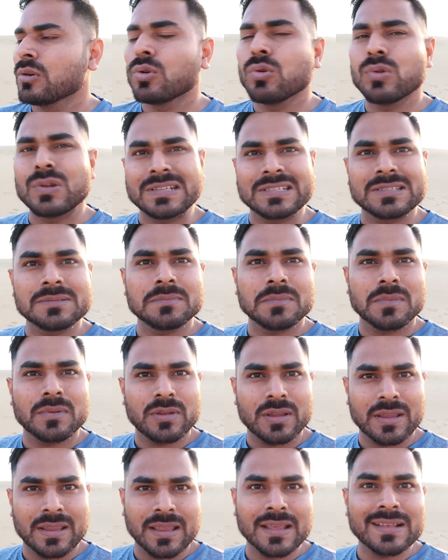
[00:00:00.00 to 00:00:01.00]
टूरिज़्म
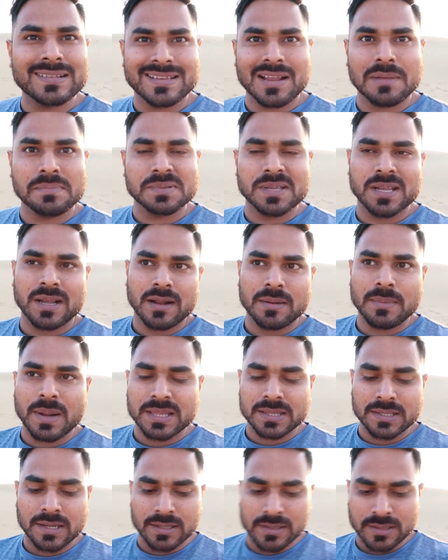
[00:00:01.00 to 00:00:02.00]
के हिसाब से अगर
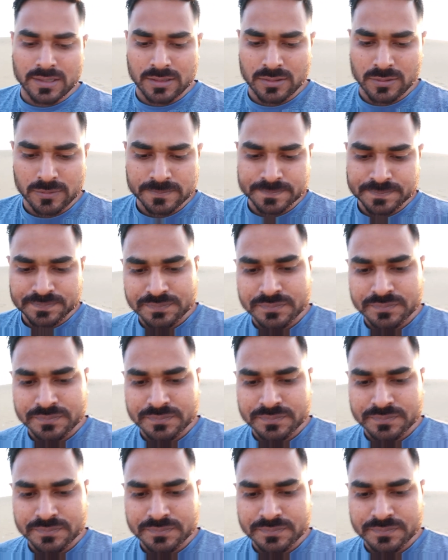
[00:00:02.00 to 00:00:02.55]
बात करते हैं तो